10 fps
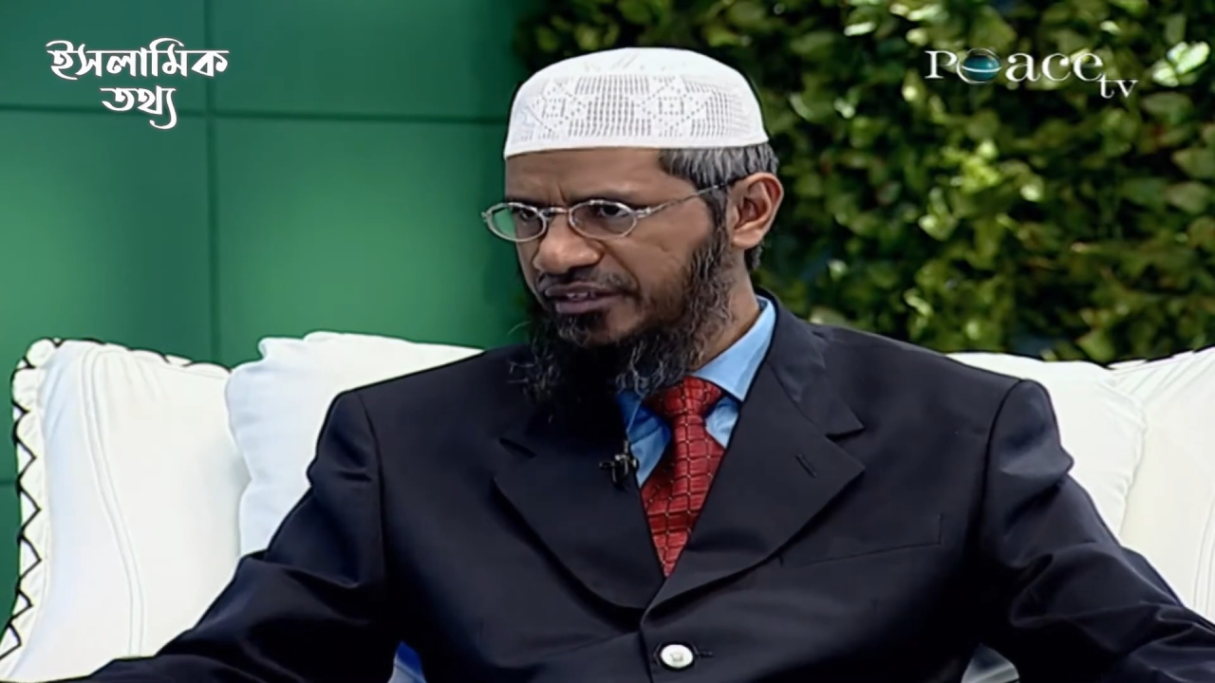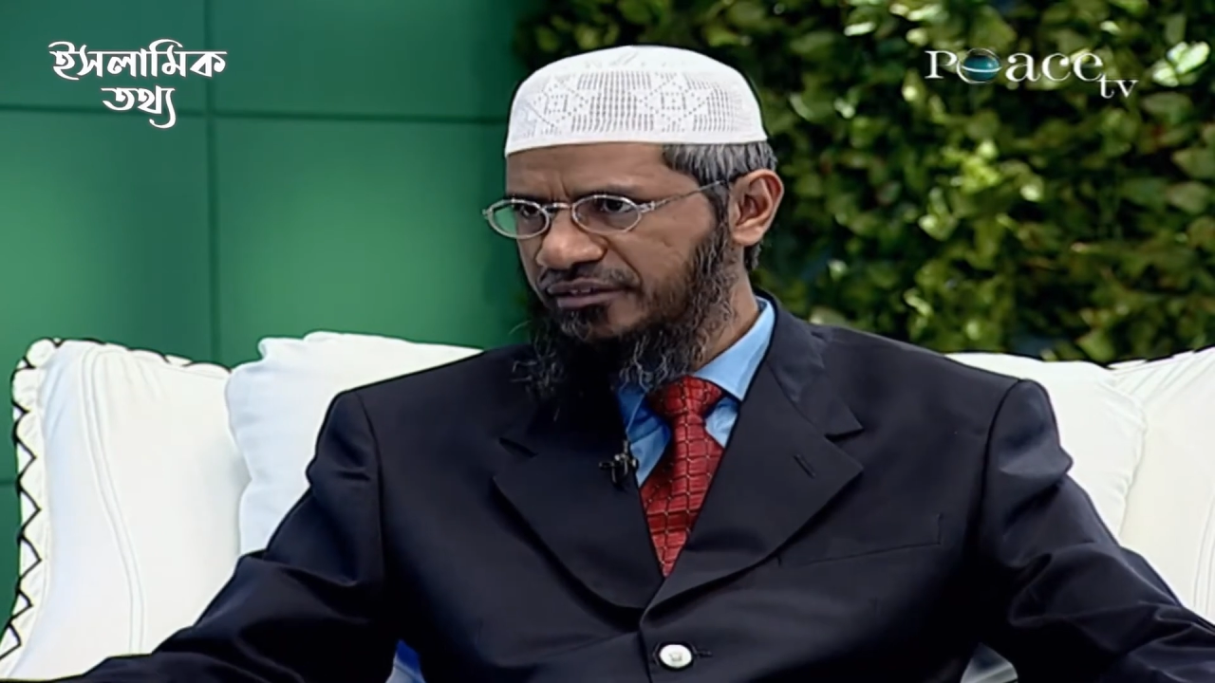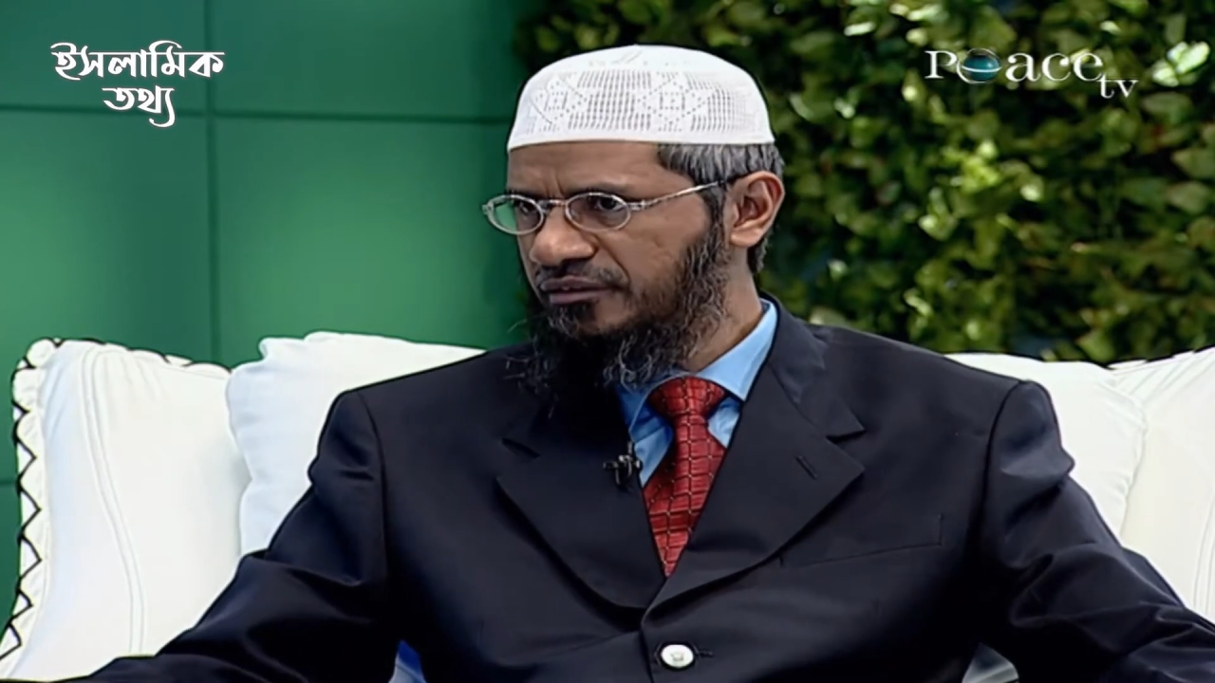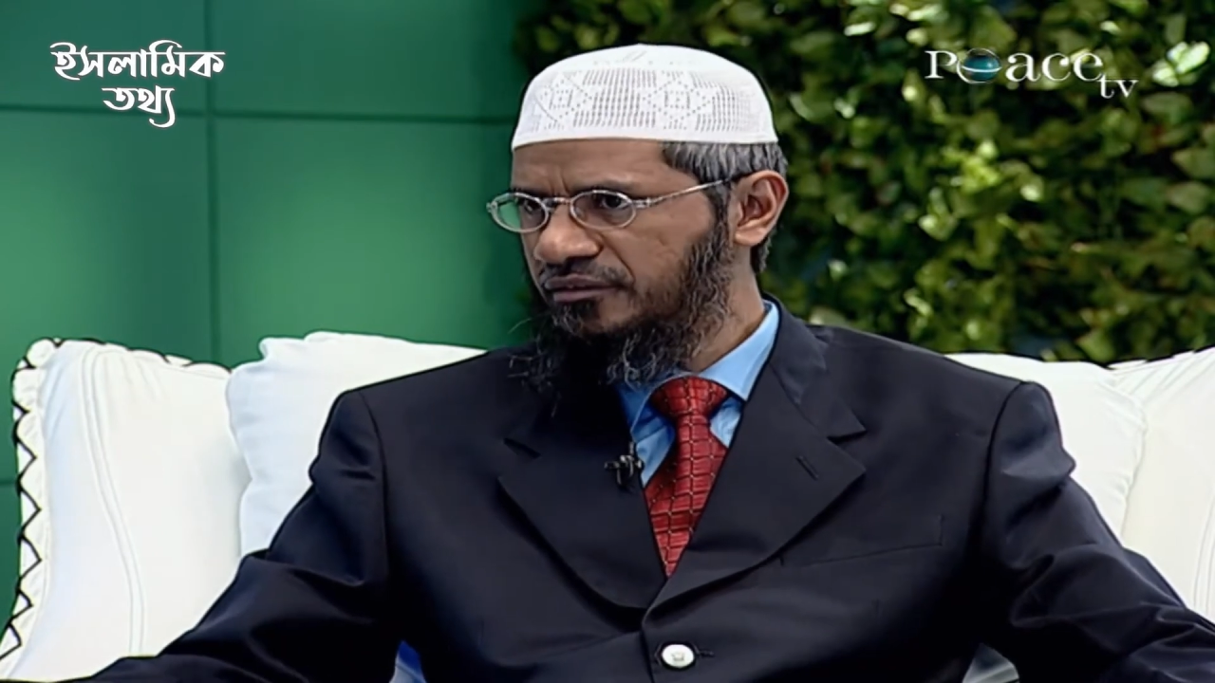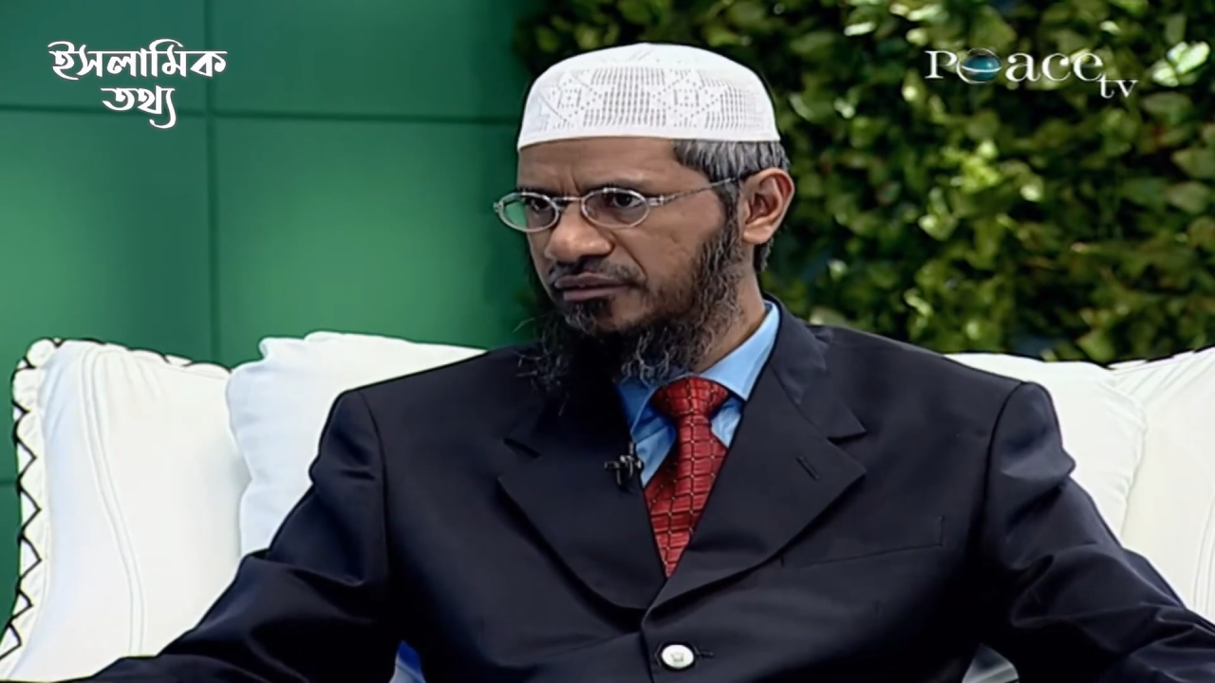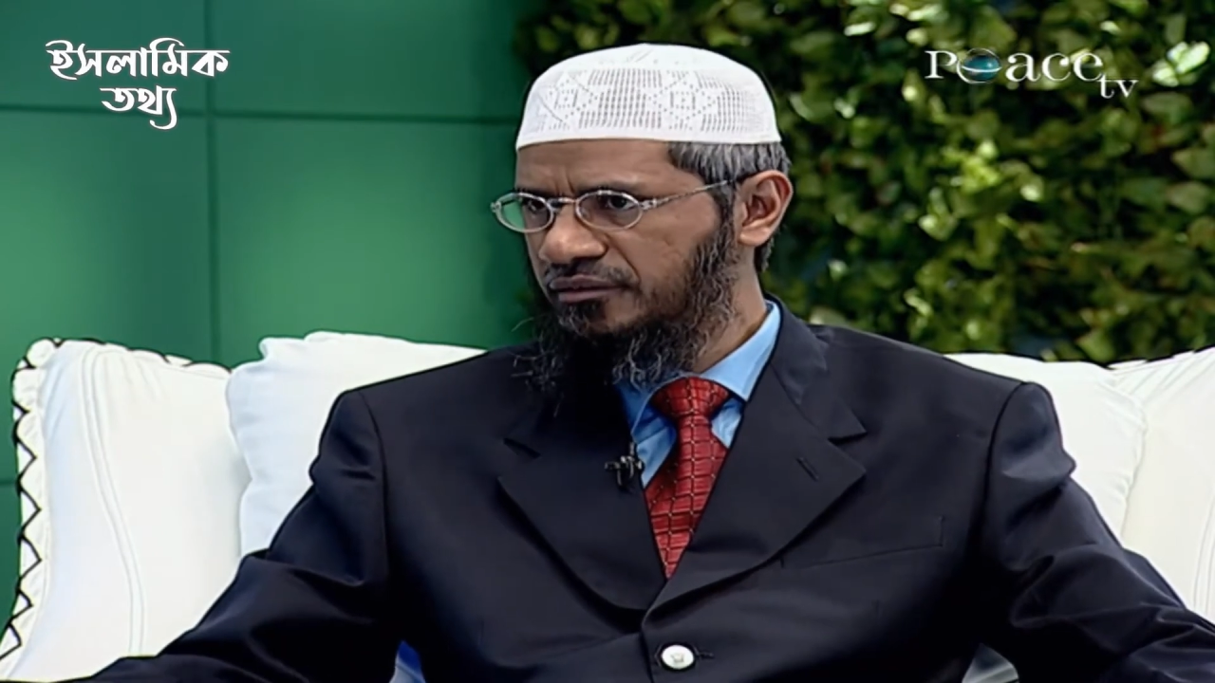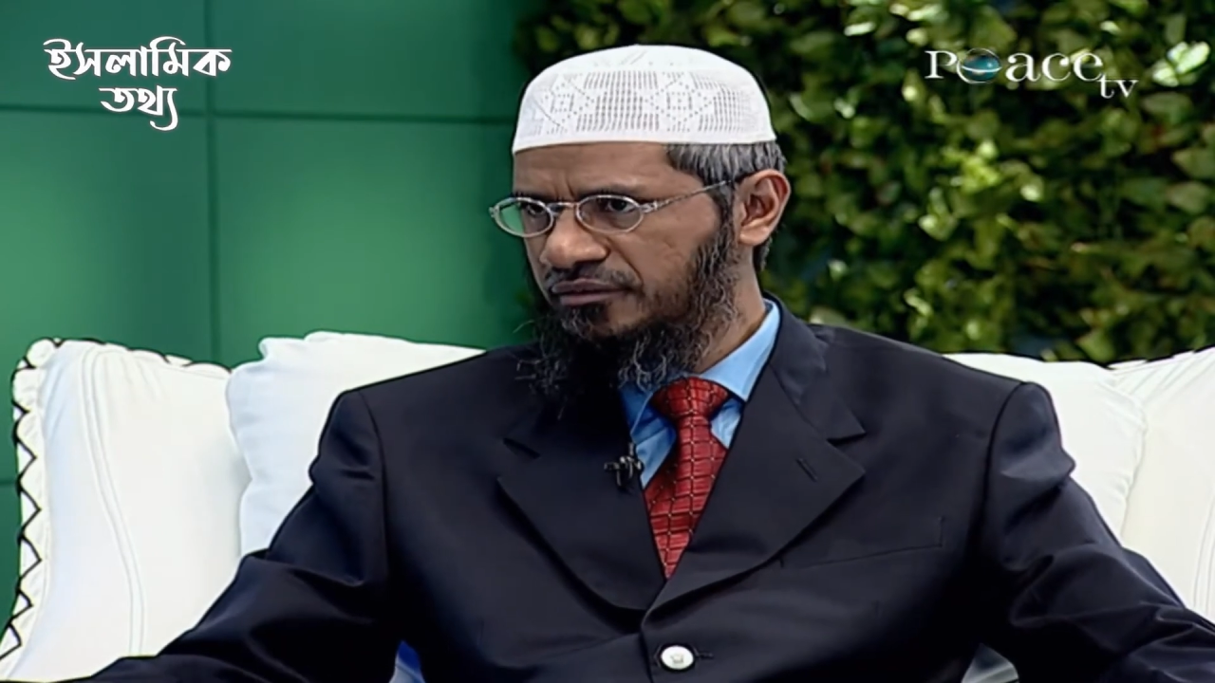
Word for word: সেটা